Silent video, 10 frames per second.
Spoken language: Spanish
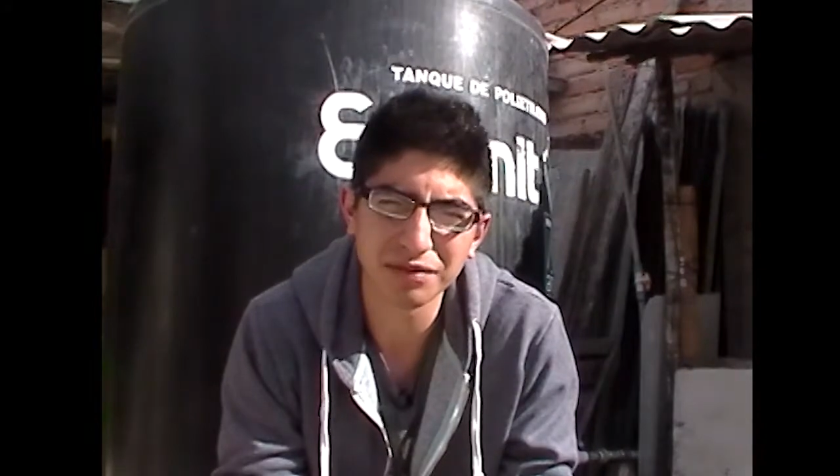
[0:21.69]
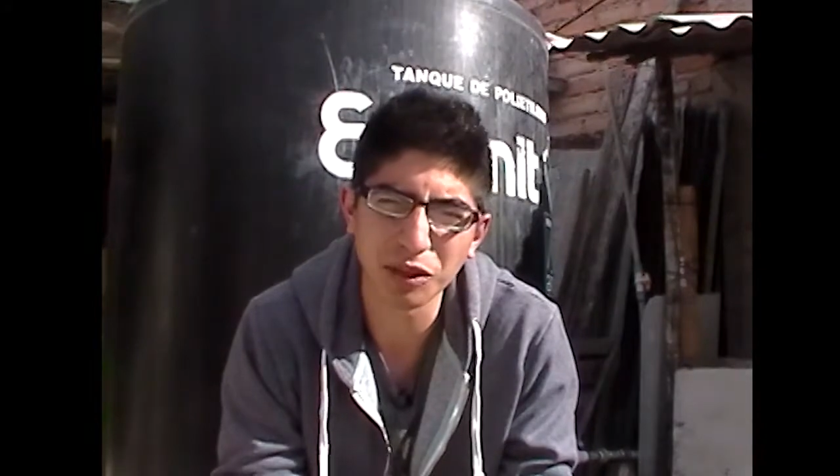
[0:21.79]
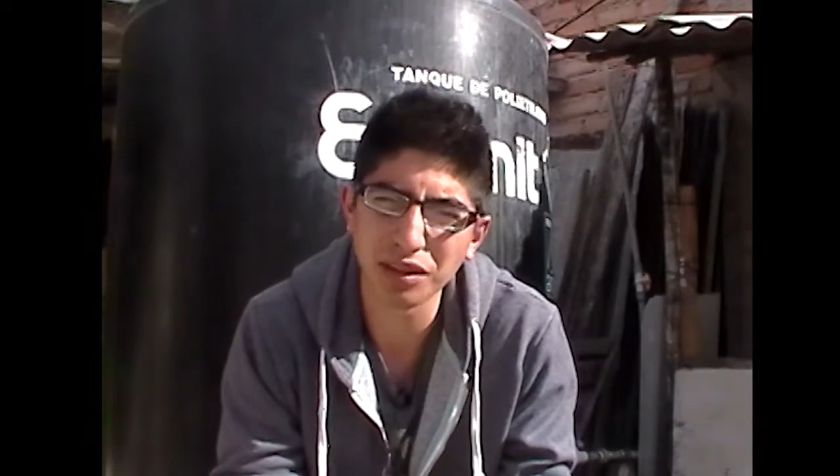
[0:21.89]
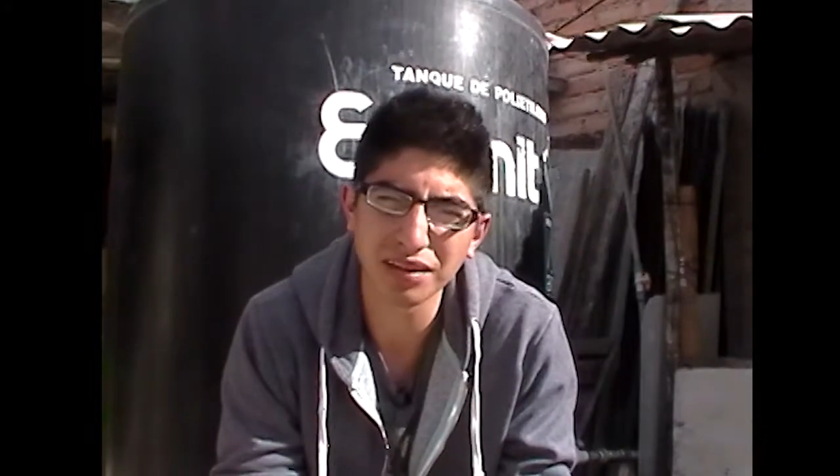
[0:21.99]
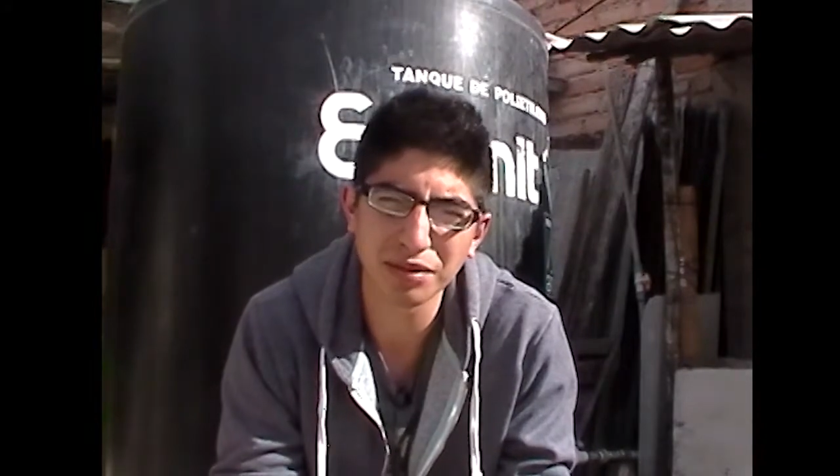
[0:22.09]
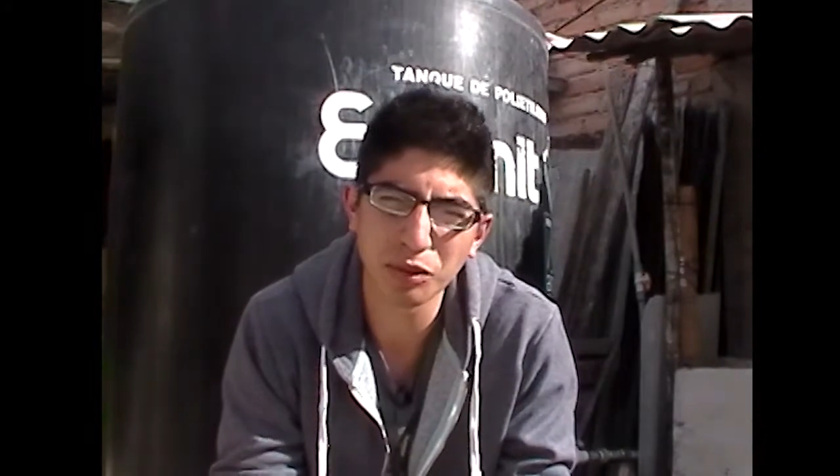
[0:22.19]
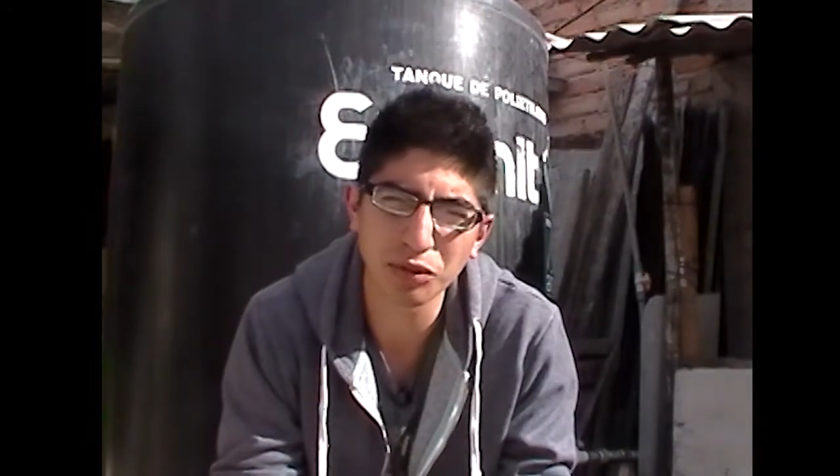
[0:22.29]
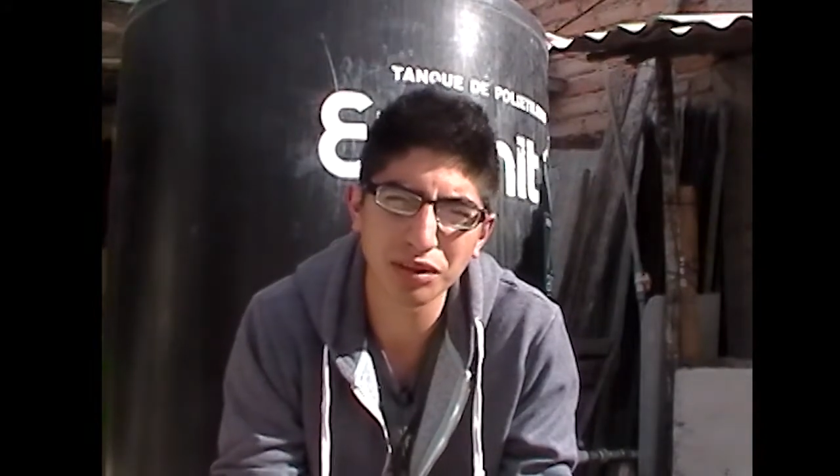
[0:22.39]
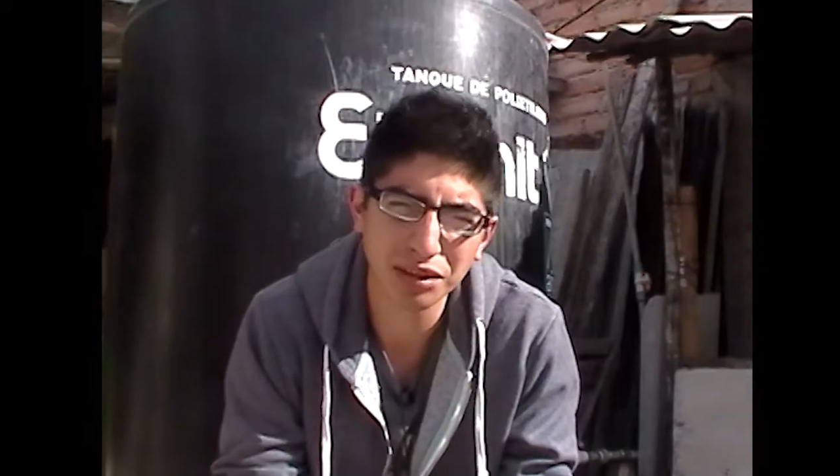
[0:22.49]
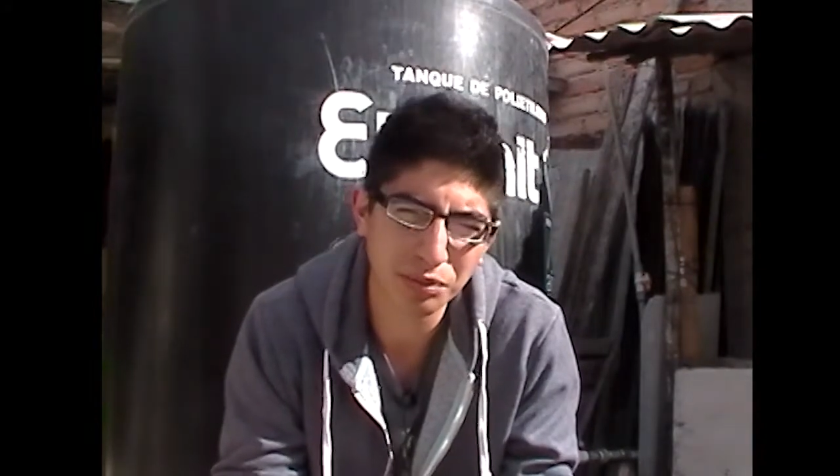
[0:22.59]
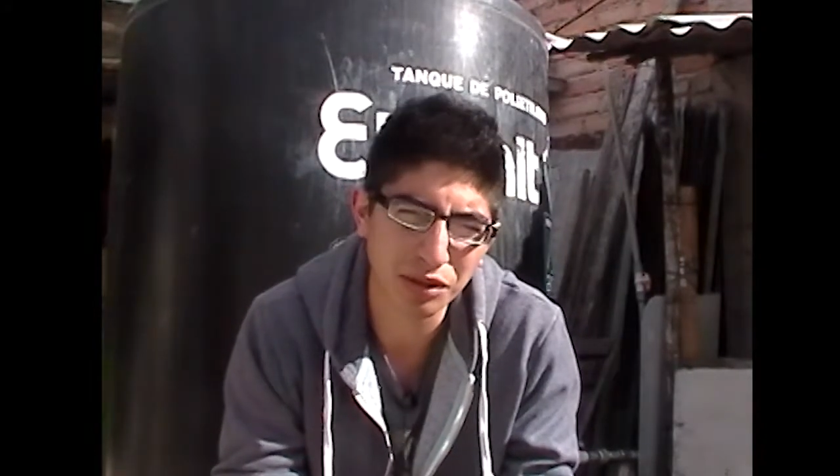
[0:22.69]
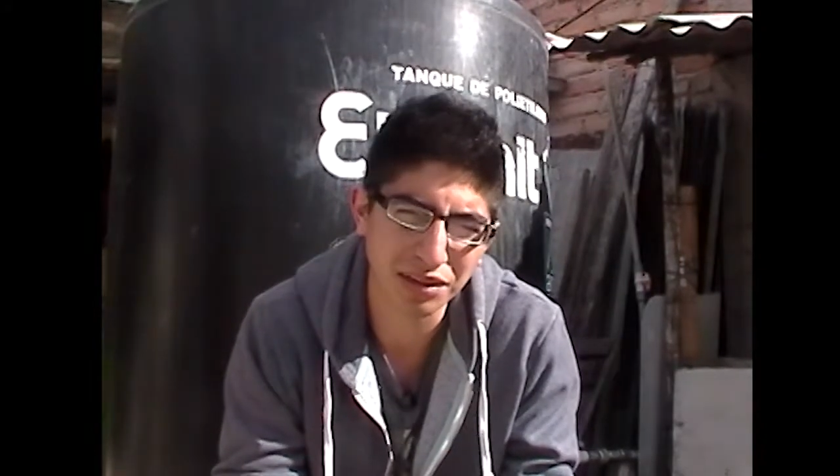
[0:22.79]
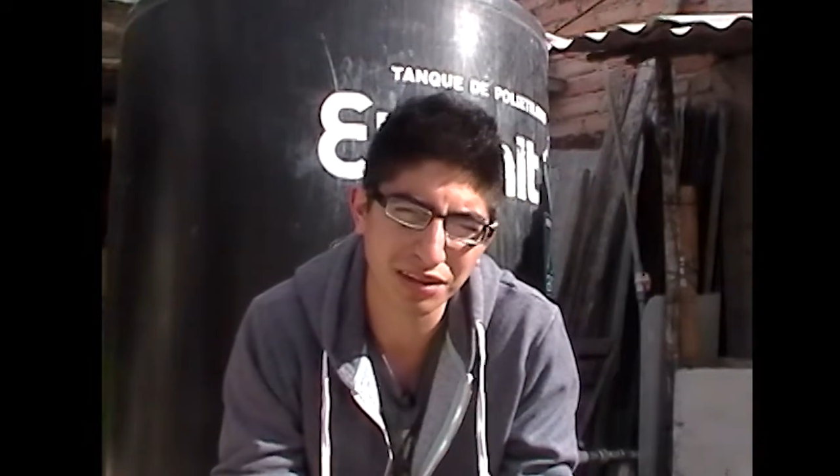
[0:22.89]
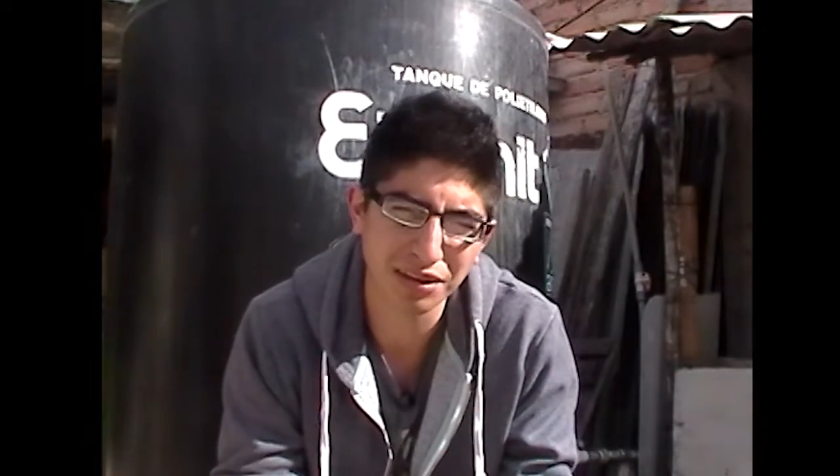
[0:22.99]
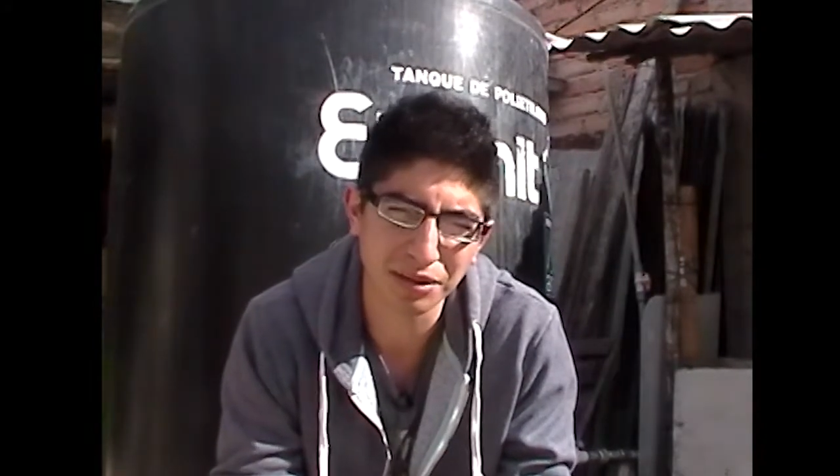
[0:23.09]
No sé si se pronuncia así,
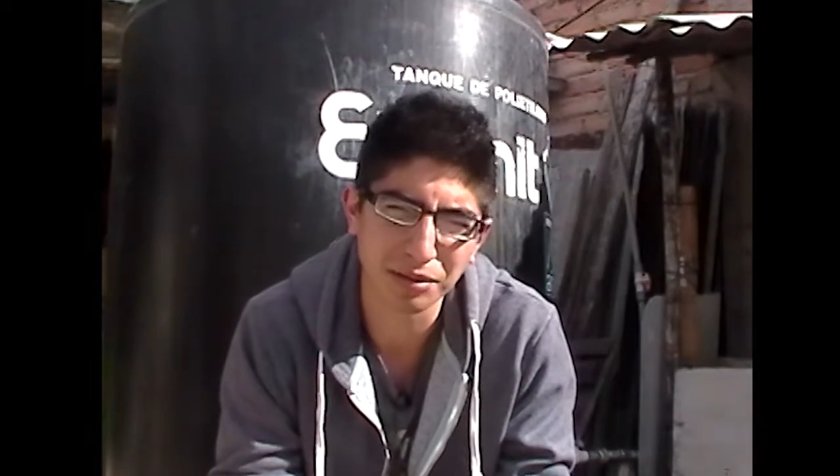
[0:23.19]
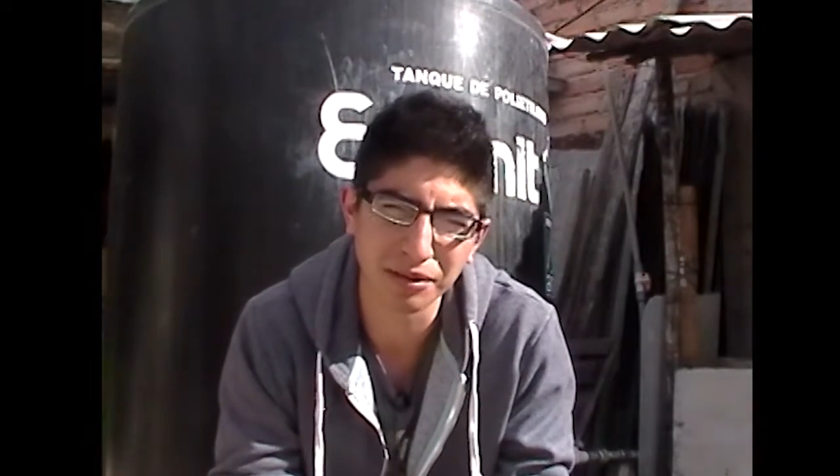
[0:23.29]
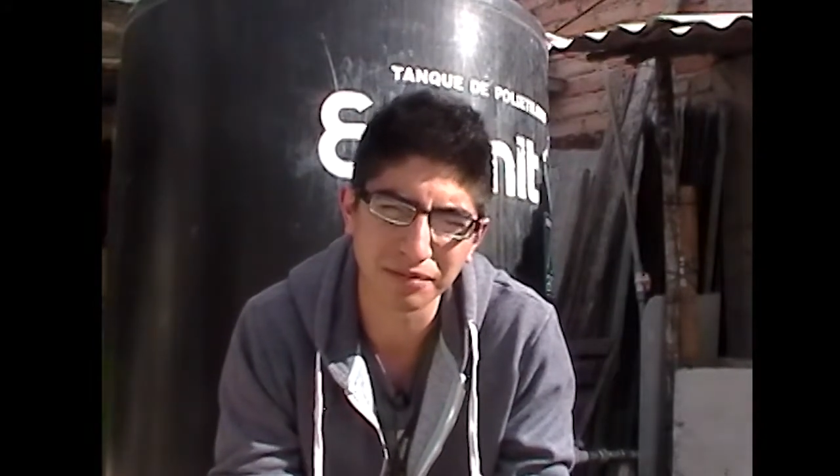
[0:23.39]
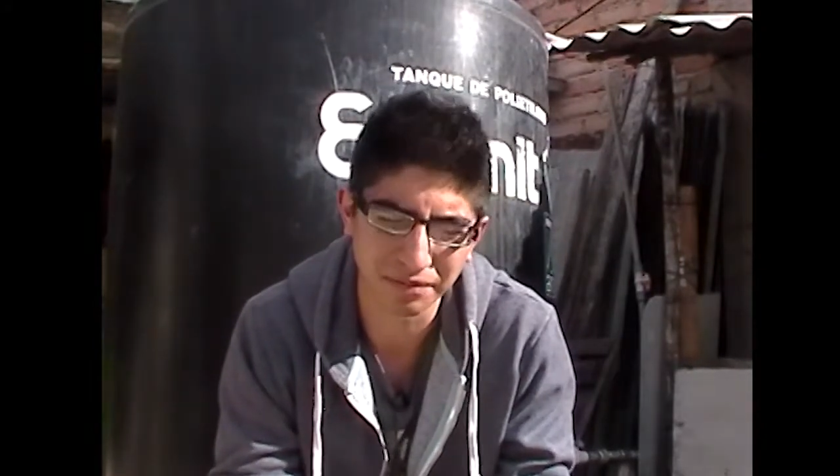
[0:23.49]
pero así se escribe.